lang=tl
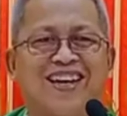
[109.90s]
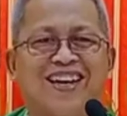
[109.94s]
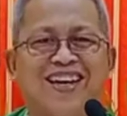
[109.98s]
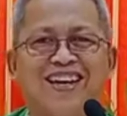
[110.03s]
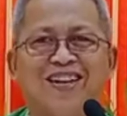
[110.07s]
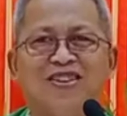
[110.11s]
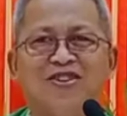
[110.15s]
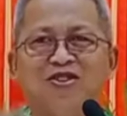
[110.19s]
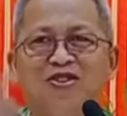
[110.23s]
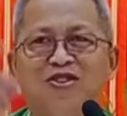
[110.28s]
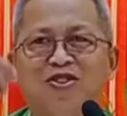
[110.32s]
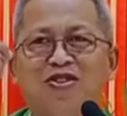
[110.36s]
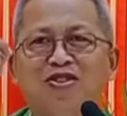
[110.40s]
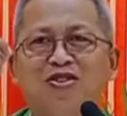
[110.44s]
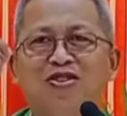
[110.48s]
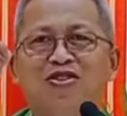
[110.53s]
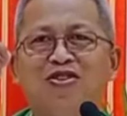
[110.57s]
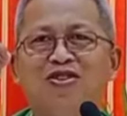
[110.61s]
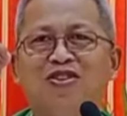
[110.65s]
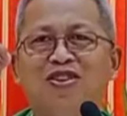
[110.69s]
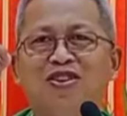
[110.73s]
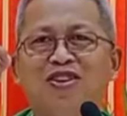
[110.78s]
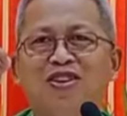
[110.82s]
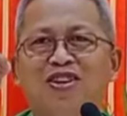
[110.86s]
ang Ginoo
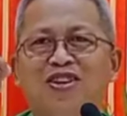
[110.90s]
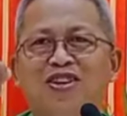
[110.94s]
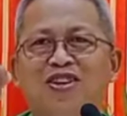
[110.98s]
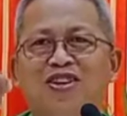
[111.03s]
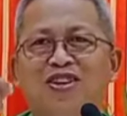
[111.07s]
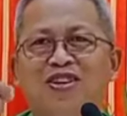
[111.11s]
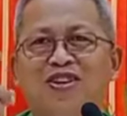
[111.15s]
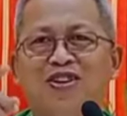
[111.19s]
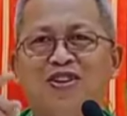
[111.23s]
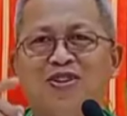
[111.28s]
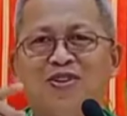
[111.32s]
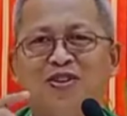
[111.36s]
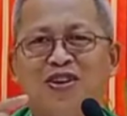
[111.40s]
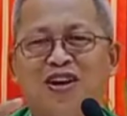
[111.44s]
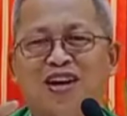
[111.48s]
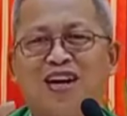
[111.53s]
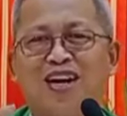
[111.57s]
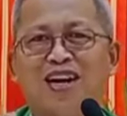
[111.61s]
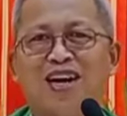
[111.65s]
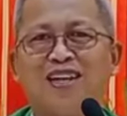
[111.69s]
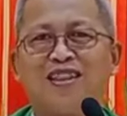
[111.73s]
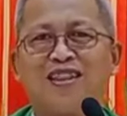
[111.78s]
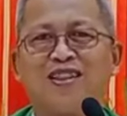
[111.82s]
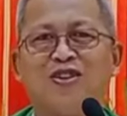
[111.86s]
o
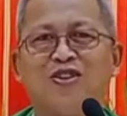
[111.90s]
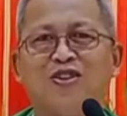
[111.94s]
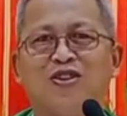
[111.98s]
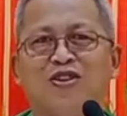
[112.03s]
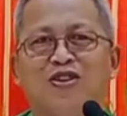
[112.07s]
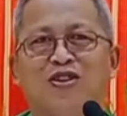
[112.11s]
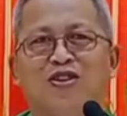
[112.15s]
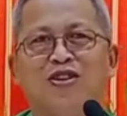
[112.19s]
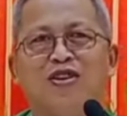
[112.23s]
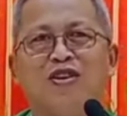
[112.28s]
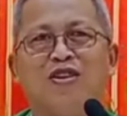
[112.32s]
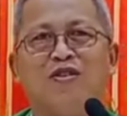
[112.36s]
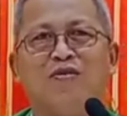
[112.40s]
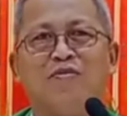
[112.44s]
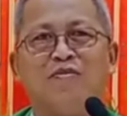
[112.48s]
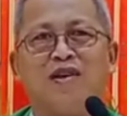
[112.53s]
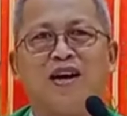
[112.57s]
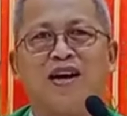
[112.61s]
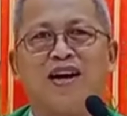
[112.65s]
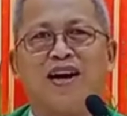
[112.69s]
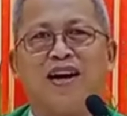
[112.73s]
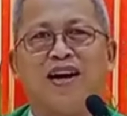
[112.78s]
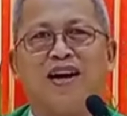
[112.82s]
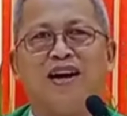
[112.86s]
ang atong
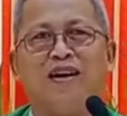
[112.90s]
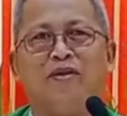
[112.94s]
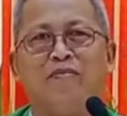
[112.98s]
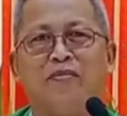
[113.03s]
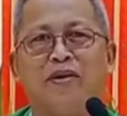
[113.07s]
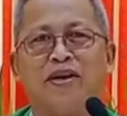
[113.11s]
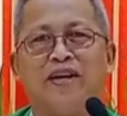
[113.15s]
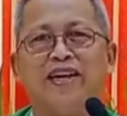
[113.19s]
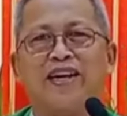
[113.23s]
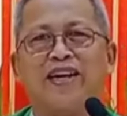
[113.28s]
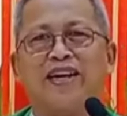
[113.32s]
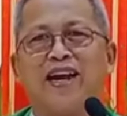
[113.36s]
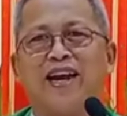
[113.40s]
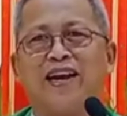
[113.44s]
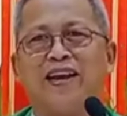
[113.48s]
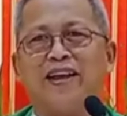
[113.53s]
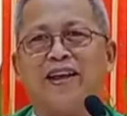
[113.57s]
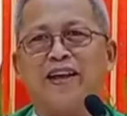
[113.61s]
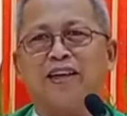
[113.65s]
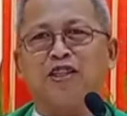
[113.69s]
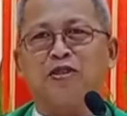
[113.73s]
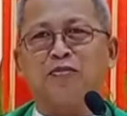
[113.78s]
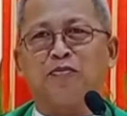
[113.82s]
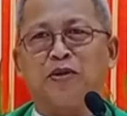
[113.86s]
mga medical
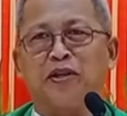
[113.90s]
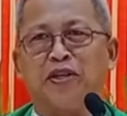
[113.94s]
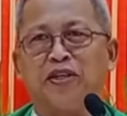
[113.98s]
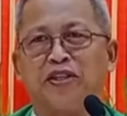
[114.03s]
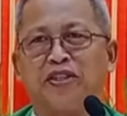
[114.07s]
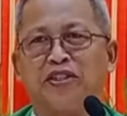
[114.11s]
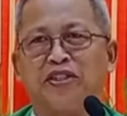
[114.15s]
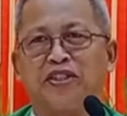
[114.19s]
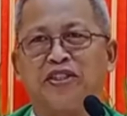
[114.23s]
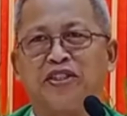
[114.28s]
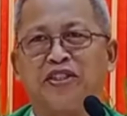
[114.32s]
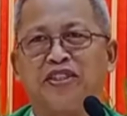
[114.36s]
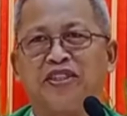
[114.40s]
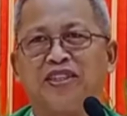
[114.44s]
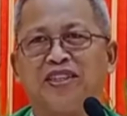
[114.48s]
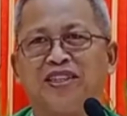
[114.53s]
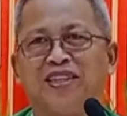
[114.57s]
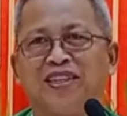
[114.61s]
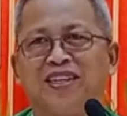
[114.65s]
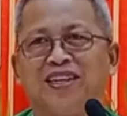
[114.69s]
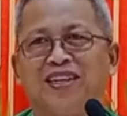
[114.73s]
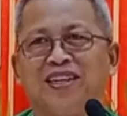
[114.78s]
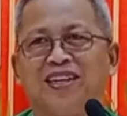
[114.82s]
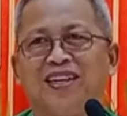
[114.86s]
experts
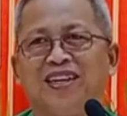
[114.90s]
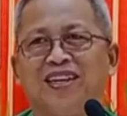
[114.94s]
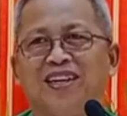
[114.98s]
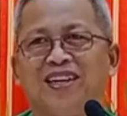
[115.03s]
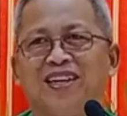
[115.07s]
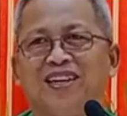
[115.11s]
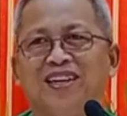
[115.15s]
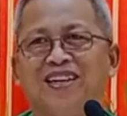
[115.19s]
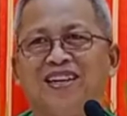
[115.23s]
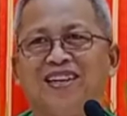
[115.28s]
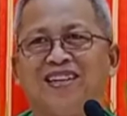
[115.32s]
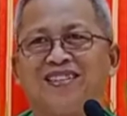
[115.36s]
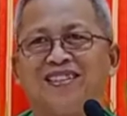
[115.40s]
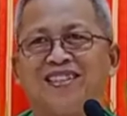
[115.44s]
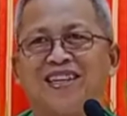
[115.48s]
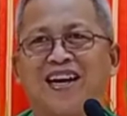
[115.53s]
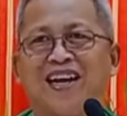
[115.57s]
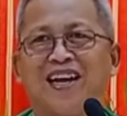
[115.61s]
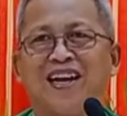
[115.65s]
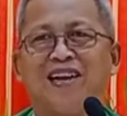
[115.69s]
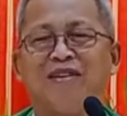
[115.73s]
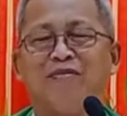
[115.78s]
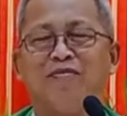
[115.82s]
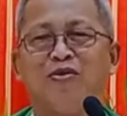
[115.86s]
sa
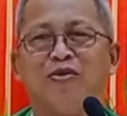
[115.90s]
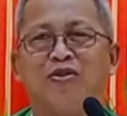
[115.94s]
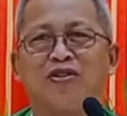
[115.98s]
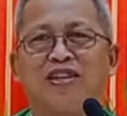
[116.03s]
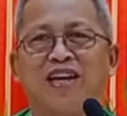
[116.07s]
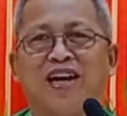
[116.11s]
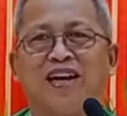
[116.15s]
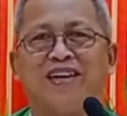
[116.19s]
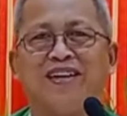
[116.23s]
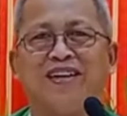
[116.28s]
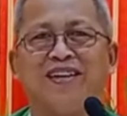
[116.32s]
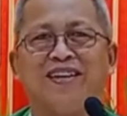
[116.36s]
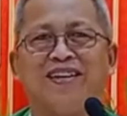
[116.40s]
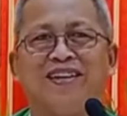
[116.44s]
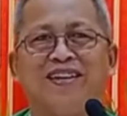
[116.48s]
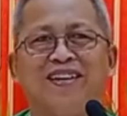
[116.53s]
kalibutan.